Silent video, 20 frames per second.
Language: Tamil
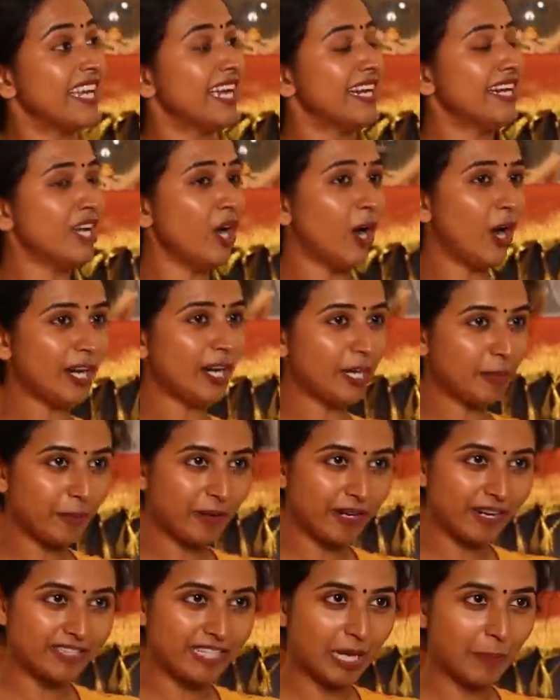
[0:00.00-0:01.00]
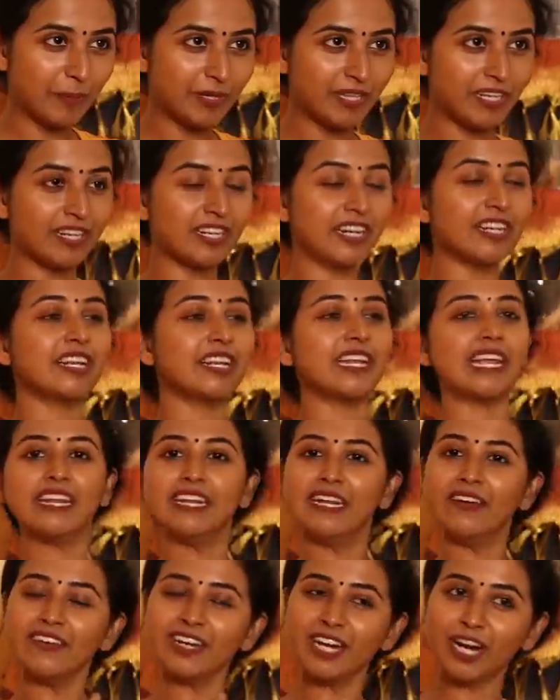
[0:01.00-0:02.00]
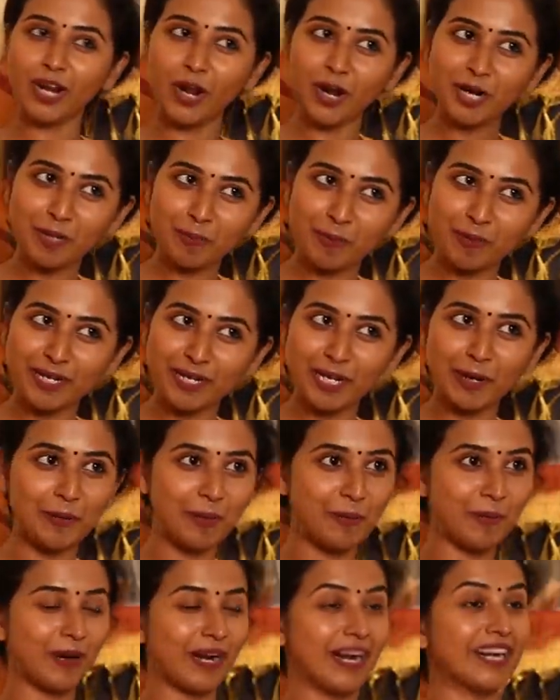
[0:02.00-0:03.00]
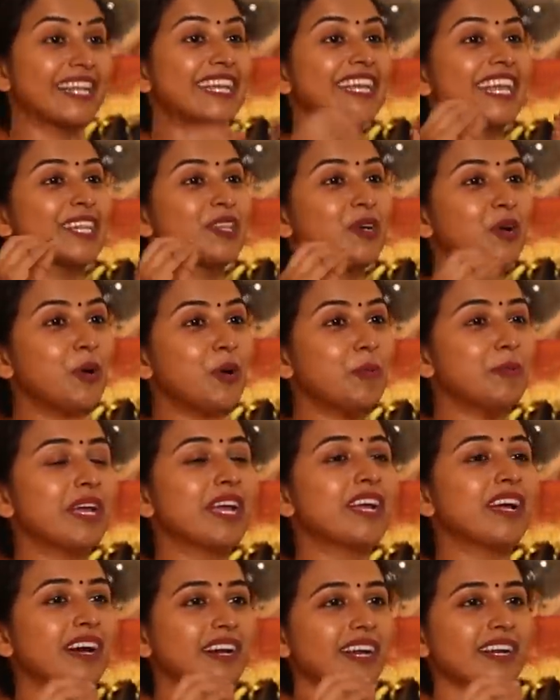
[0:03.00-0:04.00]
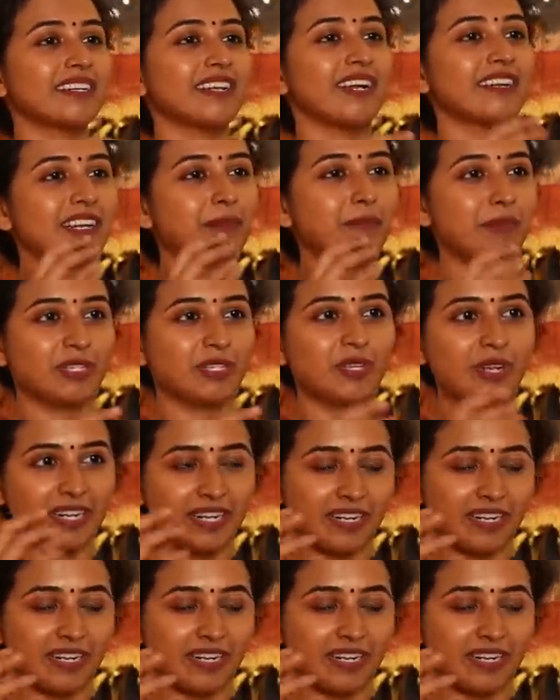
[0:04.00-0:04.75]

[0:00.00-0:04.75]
என்ன ஆர்டர் பண்ணலாம் சாப்பிட்றதுக்குன்னா என்ன வேணாலும் ஆர்டர் பண்ணுங்க அப்படிம்பாங்க ஆனா எதுக்குமே கரெக்டான பதில்